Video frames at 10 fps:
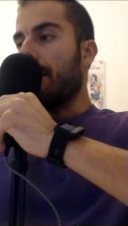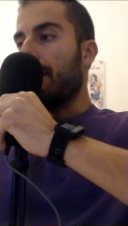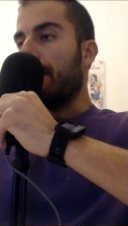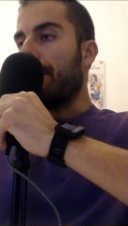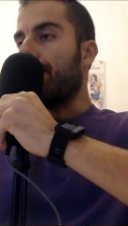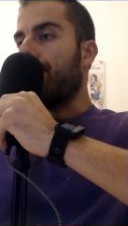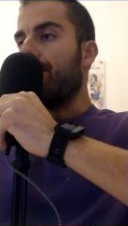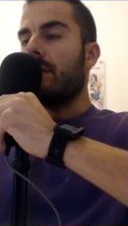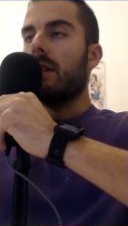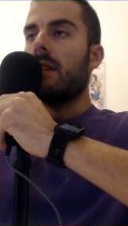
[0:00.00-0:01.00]
Ehm,
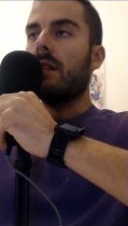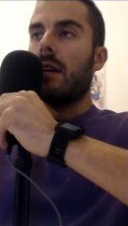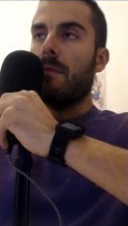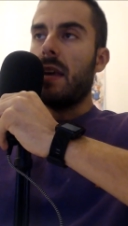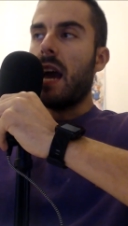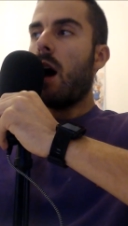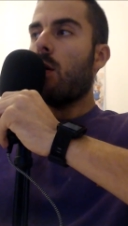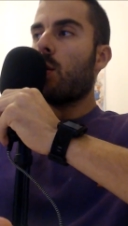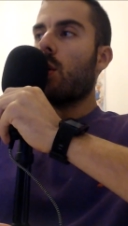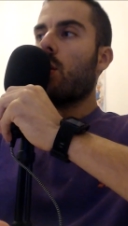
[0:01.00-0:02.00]
mi
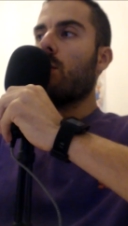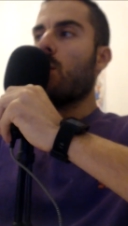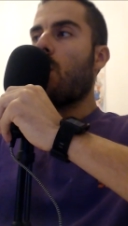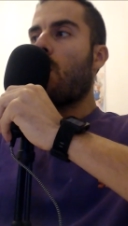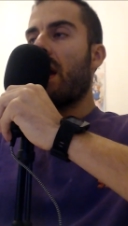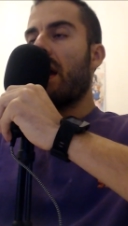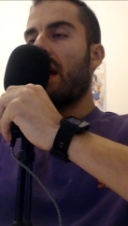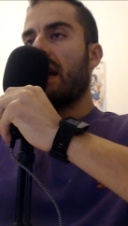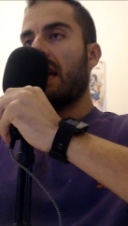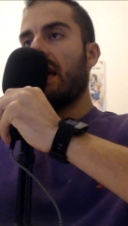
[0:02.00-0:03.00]
auguro
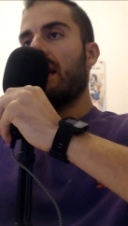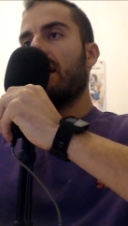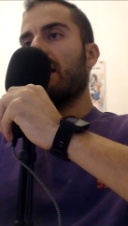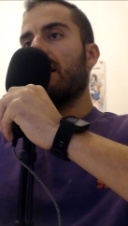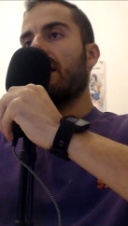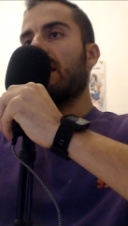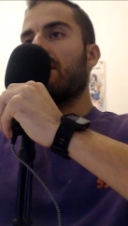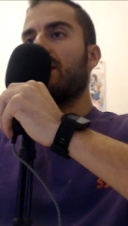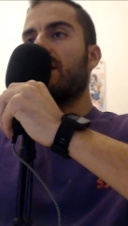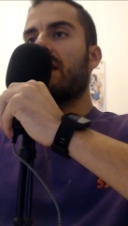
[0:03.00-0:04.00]
comunque che
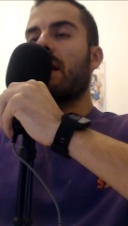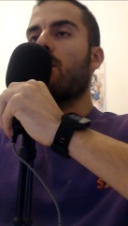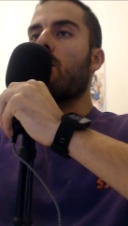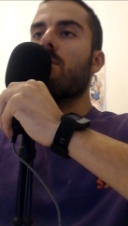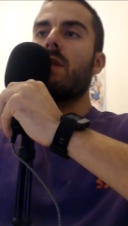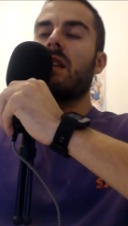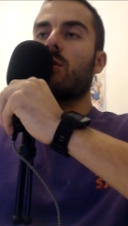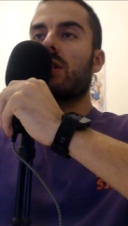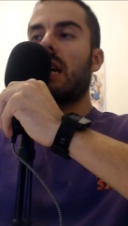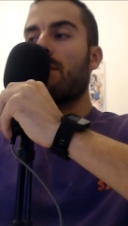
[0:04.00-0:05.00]
eh, vedremo un
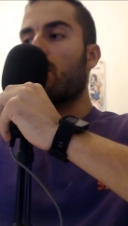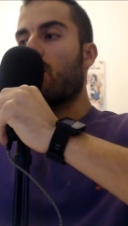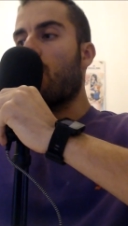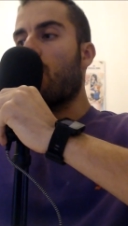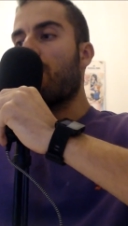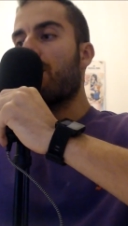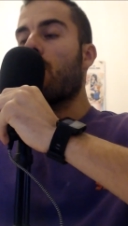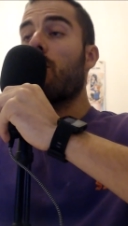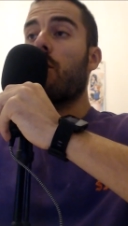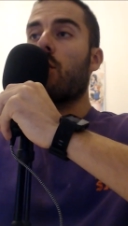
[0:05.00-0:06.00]
minimo scambio di colpi
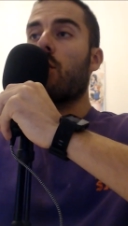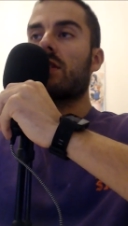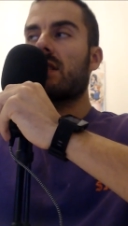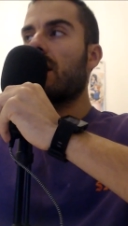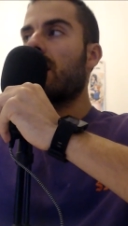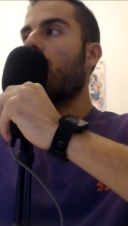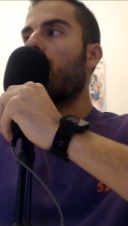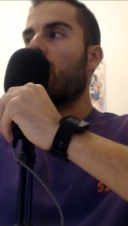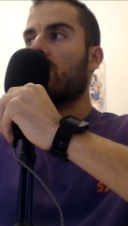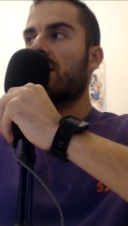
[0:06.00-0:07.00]
o forse, o
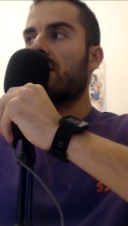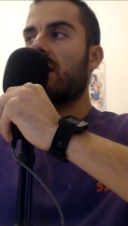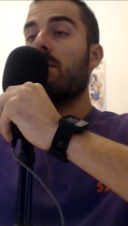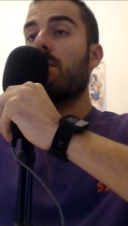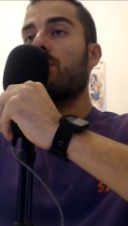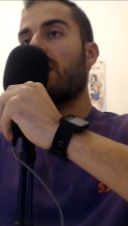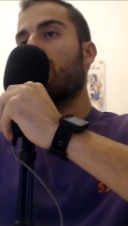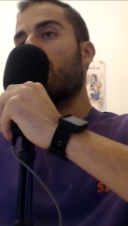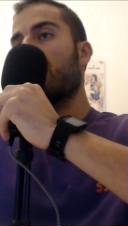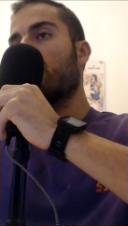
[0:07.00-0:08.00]
forse
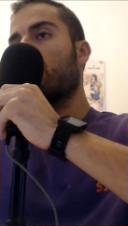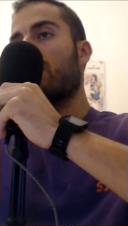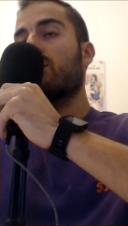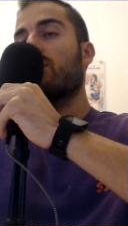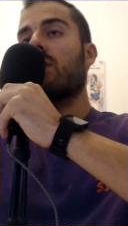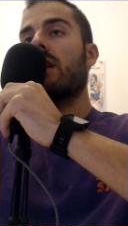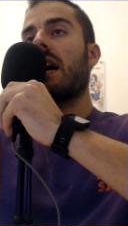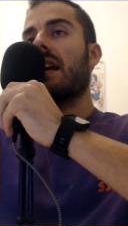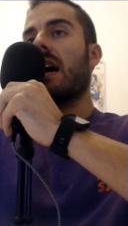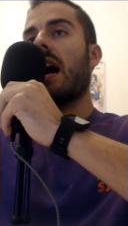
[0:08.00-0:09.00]
potremo addirittura
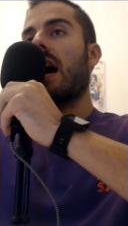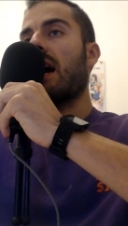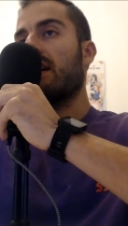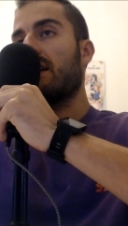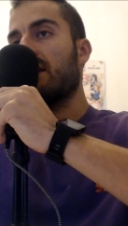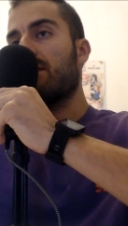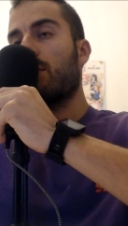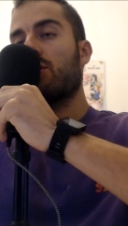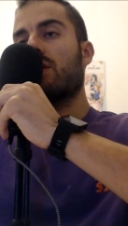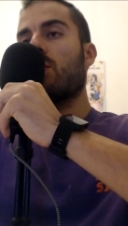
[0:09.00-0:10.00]
tornare al eh,
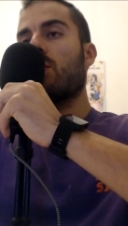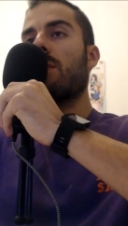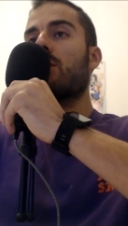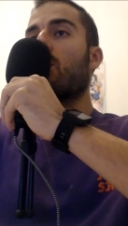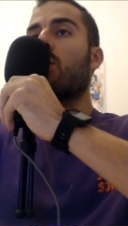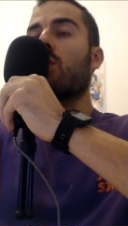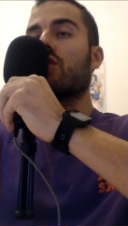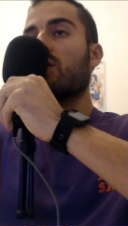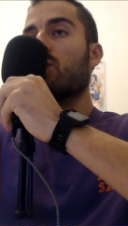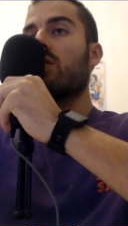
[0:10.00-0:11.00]
prossimo capitolo con
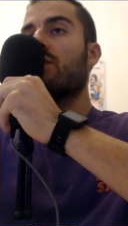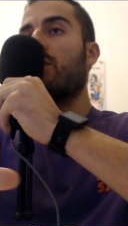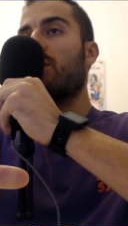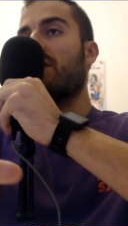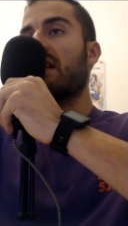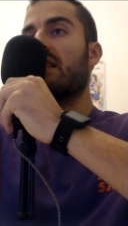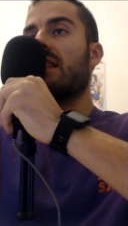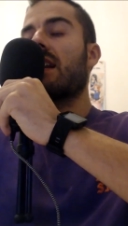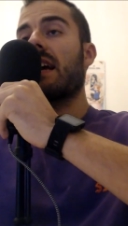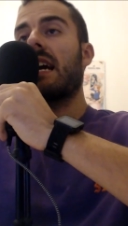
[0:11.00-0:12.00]
già tutti i foderi a
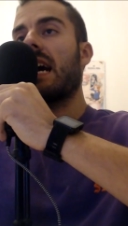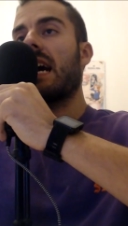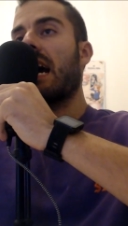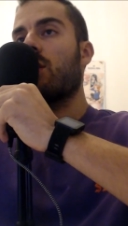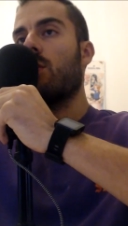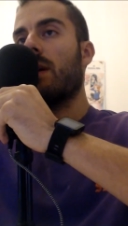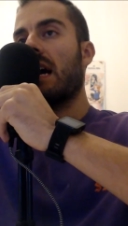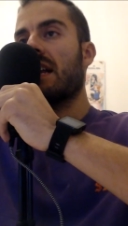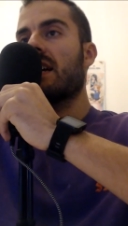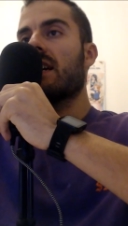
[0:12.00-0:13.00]
terra e Kaido magari